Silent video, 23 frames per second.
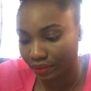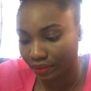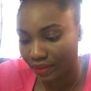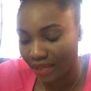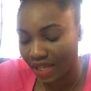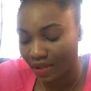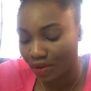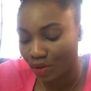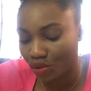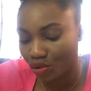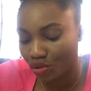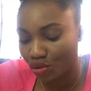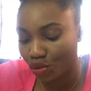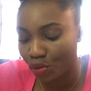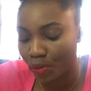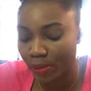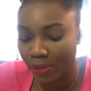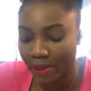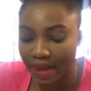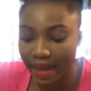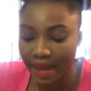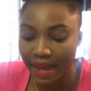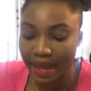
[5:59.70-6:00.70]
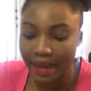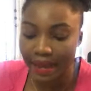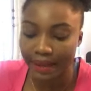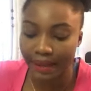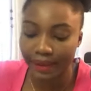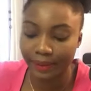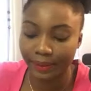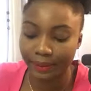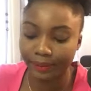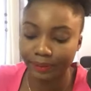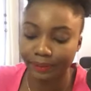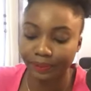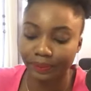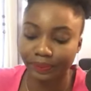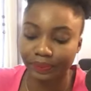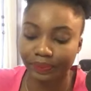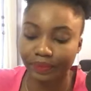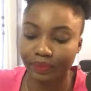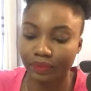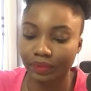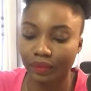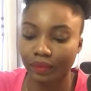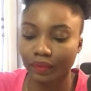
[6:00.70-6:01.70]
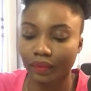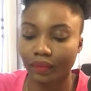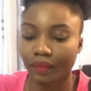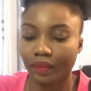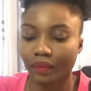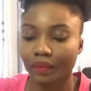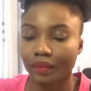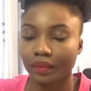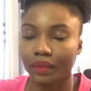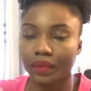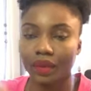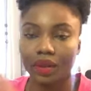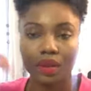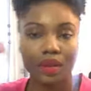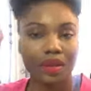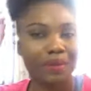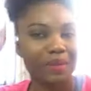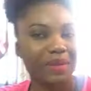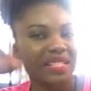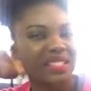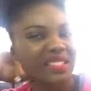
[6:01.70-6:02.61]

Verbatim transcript: n'a toujours pas Comment on